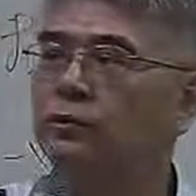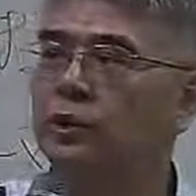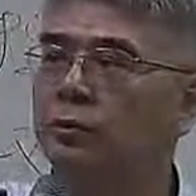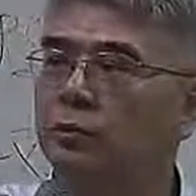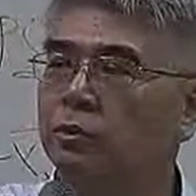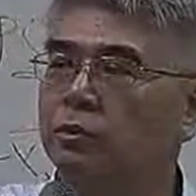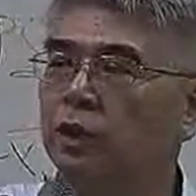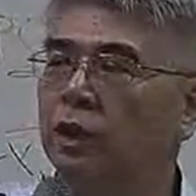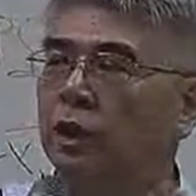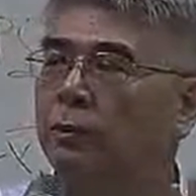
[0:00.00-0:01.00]
就是你不需
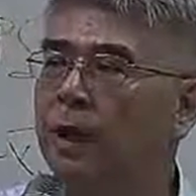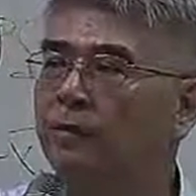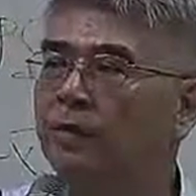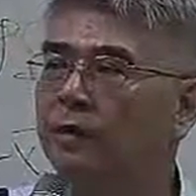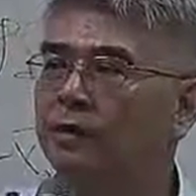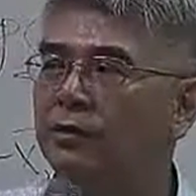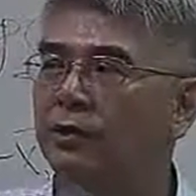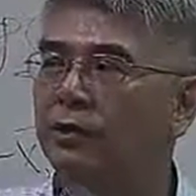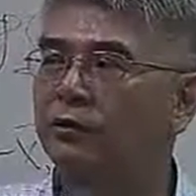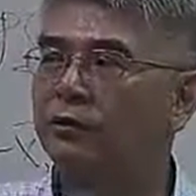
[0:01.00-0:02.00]
要麻烦
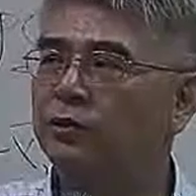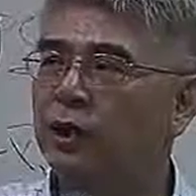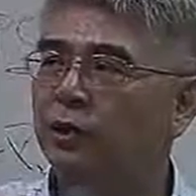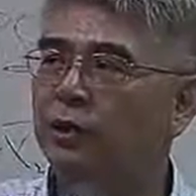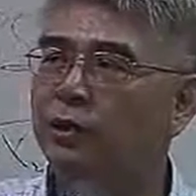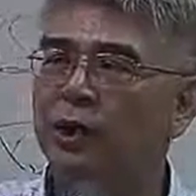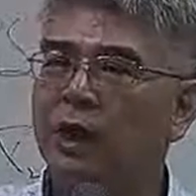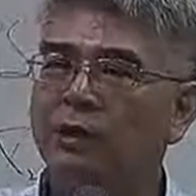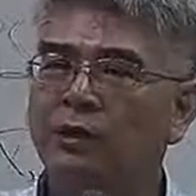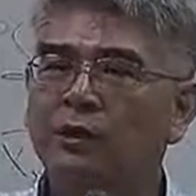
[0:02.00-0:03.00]
去找了
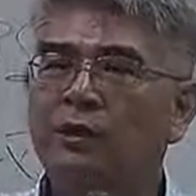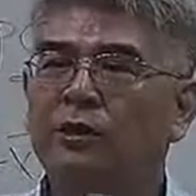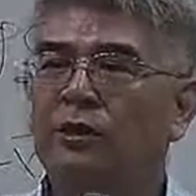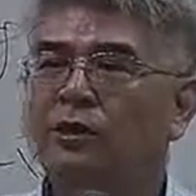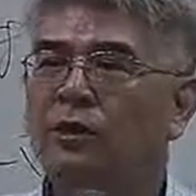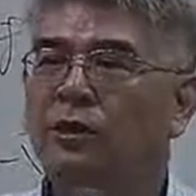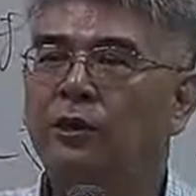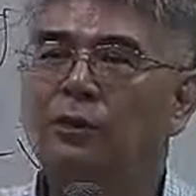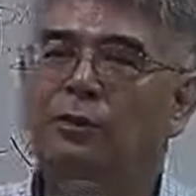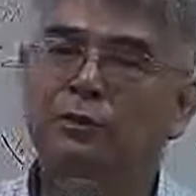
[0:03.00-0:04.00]
它的
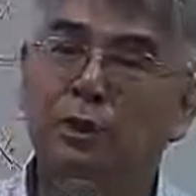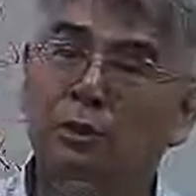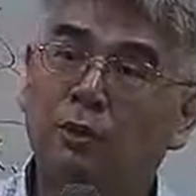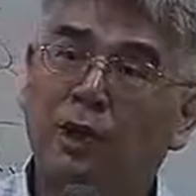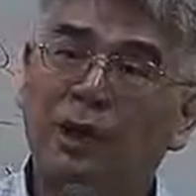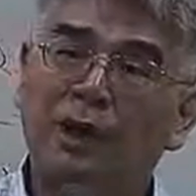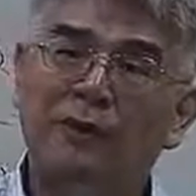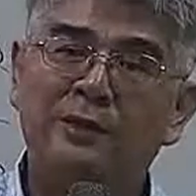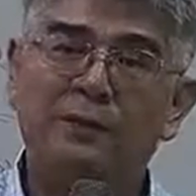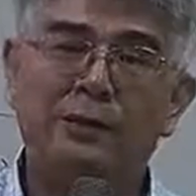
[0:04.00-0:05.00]
呃 mu 啦
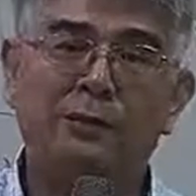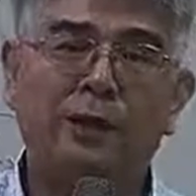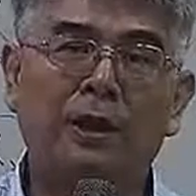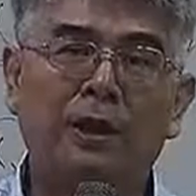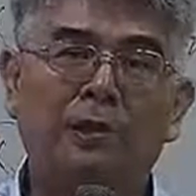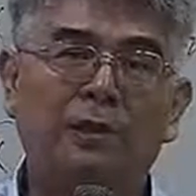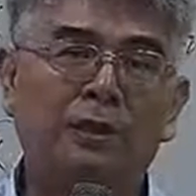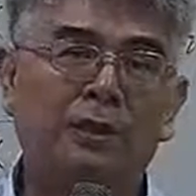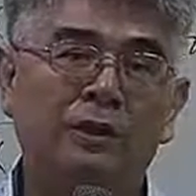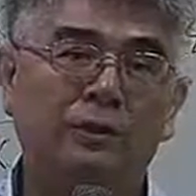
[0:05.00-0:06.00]
sigma 啦或
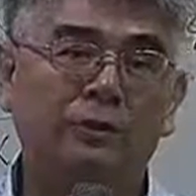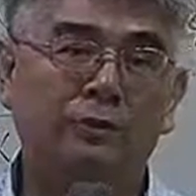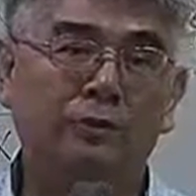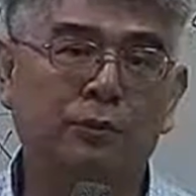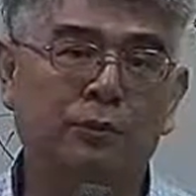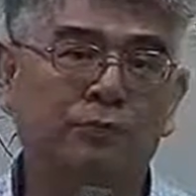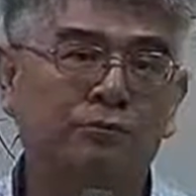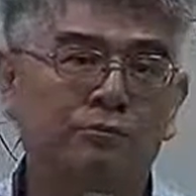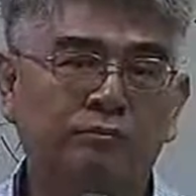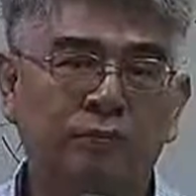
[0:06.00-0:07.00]
它的几率分布，
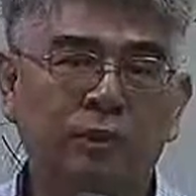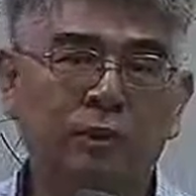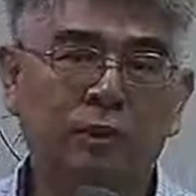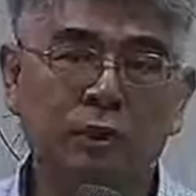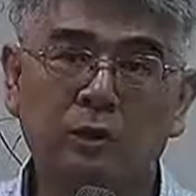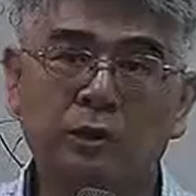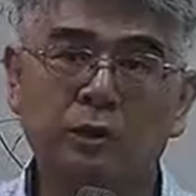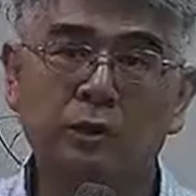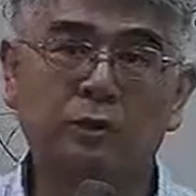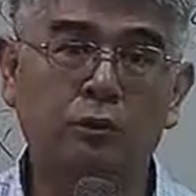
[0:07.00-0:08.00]
这些
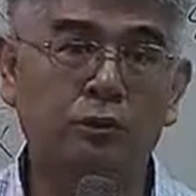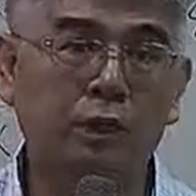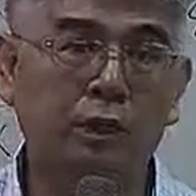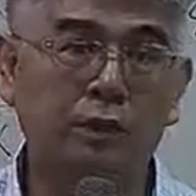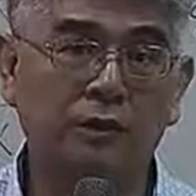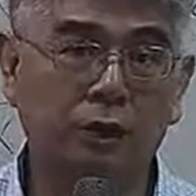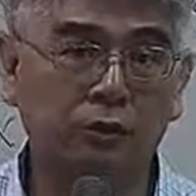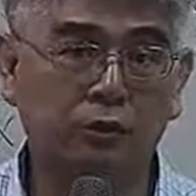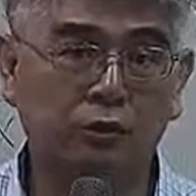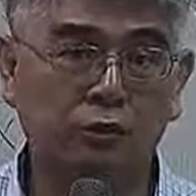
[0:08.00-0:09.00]
东西都是它的
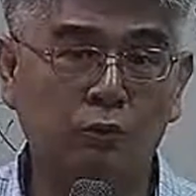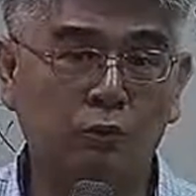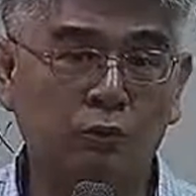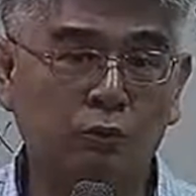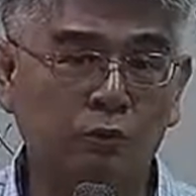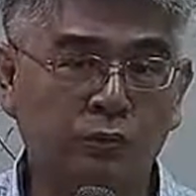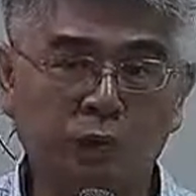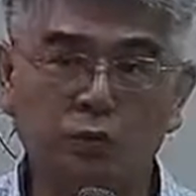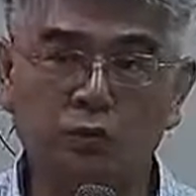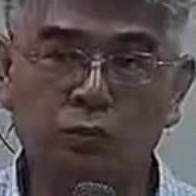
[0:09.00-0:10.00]
参数，
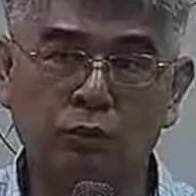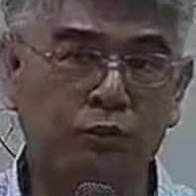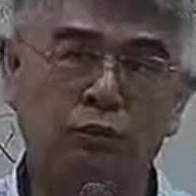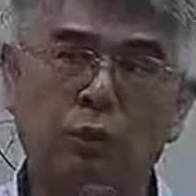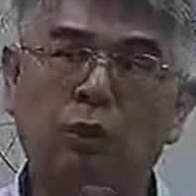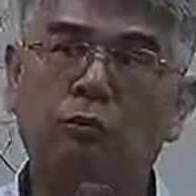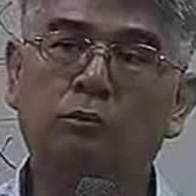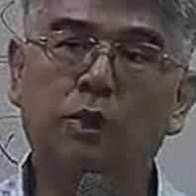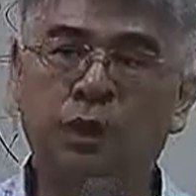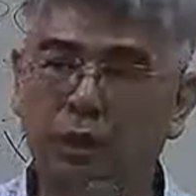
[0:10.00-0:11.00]
参数不需要，
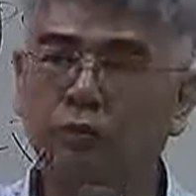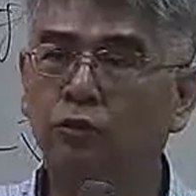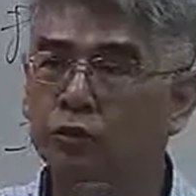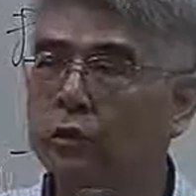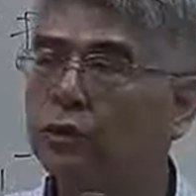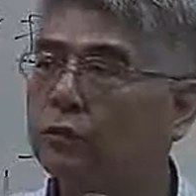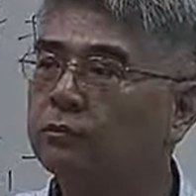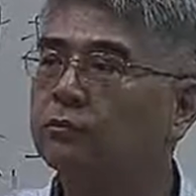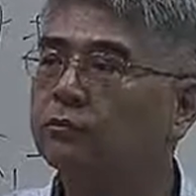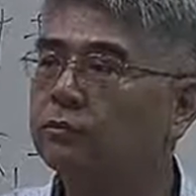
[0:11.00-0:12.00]
你也可以做检验，
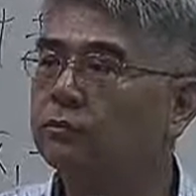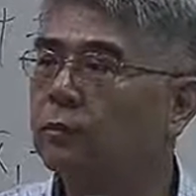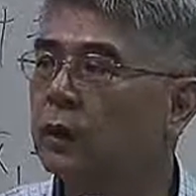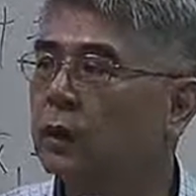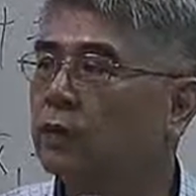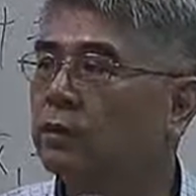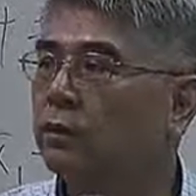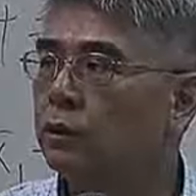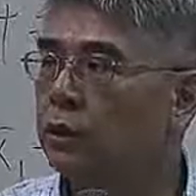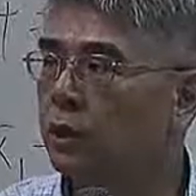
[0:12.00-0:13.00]

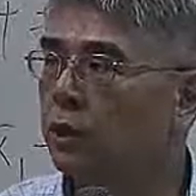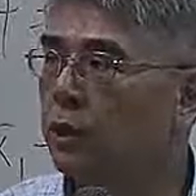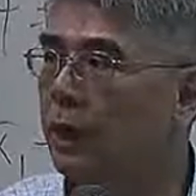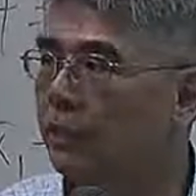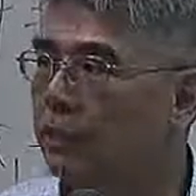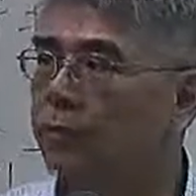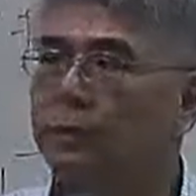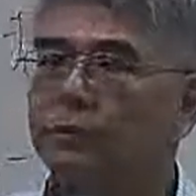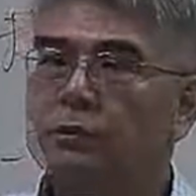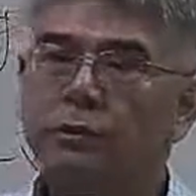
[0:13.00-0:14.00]
所以叫做
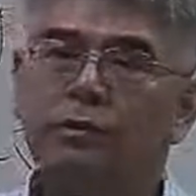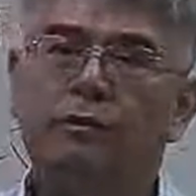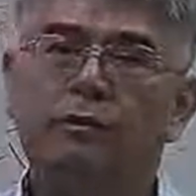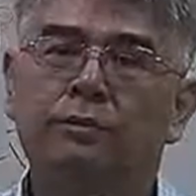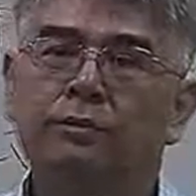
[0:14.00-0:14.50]
non-parametric method。